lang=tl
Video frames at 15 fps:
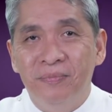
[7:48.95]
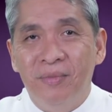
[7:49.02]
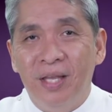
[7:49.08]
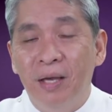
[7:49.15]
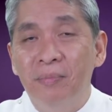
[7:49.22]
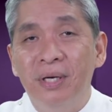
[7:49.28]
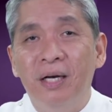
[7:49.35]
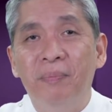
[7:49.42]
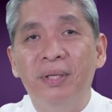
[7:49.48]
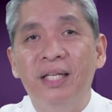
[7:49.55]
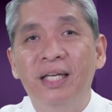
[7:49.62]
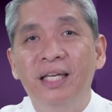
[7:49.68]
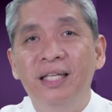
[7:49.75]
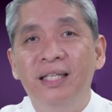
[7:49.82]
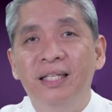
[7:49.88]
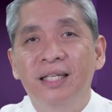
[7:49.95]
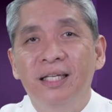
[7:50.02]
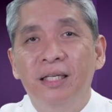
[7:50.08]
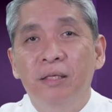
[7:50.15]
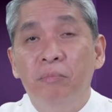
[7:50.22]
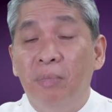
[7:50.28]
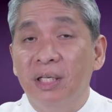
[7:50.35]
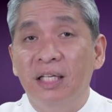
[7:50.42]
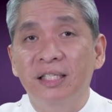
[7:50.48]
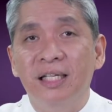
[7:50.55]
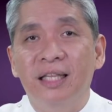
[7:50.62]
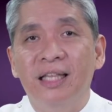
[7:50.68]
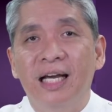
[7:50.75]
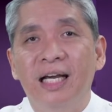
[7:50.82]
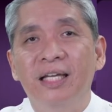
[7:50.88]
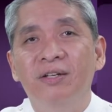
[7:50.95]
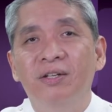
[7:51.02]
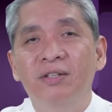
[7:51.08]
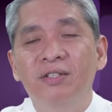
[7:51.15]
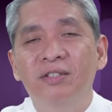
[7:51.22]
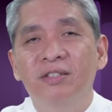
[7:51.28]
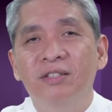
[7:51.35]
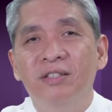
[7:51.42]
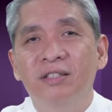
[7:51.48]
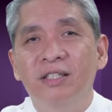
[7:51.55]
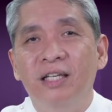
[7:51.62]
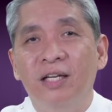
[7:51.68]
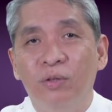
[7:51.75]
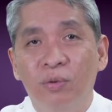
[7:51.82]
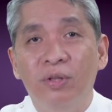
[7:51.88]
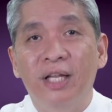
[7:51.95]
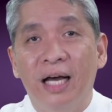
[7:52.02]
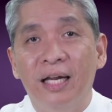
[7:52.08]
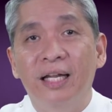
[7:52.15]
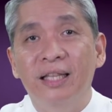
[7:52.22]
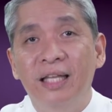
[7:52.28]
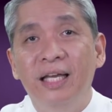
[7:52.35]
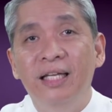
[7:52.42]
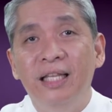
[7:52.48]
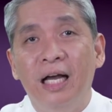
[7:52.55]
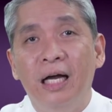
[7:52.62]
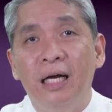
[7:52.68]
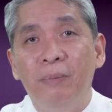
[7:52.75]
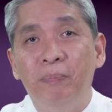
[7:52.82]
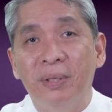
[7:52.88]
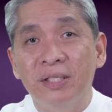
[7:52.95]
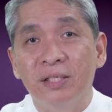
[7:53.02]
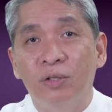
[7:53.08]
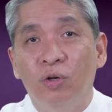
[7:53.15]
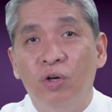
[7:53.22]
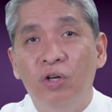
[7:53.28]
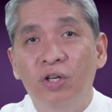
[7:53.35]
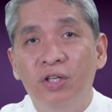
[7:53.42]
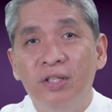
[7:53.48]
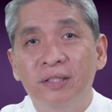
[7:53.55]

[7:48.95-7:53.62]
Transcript: Kaya mga kapatid, magdasal tayo, itong darating na Pasko